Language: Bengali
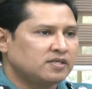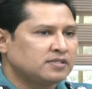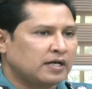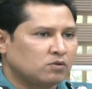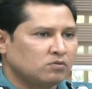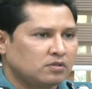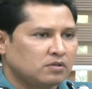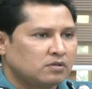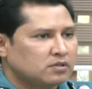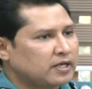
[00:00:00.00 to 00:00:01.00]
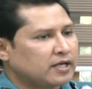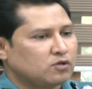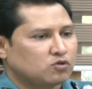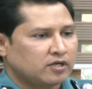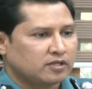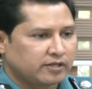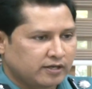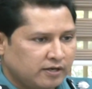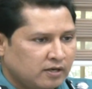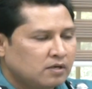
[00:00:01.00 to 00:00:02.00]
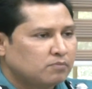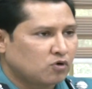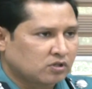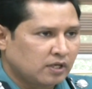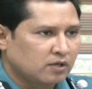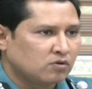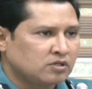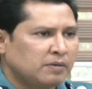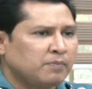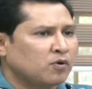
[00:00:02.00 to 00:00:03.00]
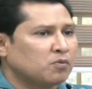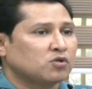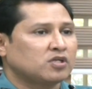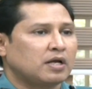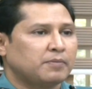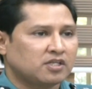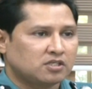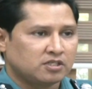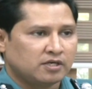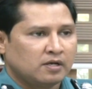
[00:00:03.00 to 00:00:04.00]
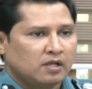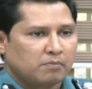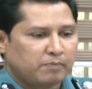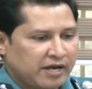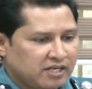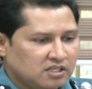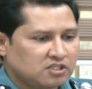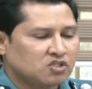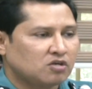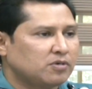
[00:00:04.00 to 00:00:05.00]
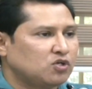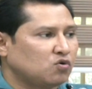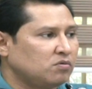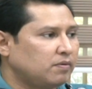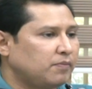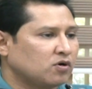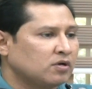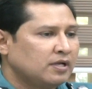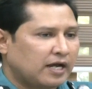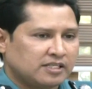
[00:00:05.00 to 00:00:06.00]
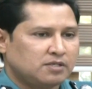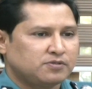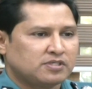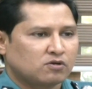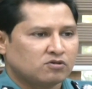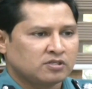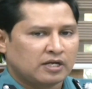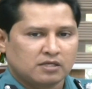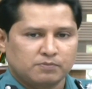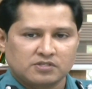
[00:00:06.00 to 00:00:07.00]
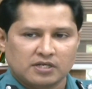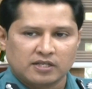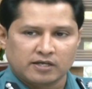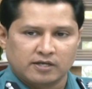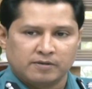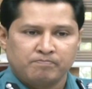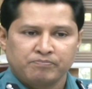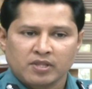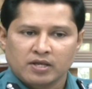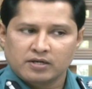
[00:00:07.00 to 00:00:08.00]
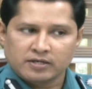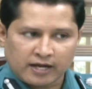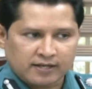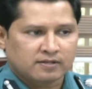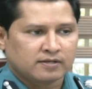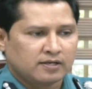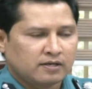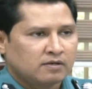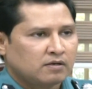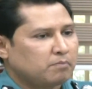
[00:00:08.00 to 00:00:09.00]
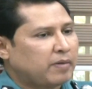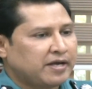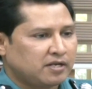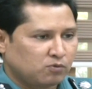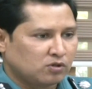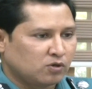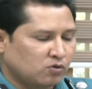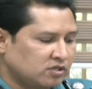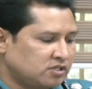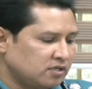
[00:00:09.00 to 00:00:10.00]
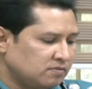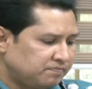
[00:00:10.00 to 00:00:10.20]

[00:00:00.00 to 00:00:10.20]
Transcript: ডিসি হারুন তাকে কিন্তু এখান থেকে প্রত্যাহার করেছে এবং পরবর্তীতে আমাদের যে বাহিনীর যে সম্মানিত অভিভাবক আইজিপি স্যার রয়েছেন আইজিপি স্যার তাকে ঢাকা থেকে বাইরে বদলি করেছে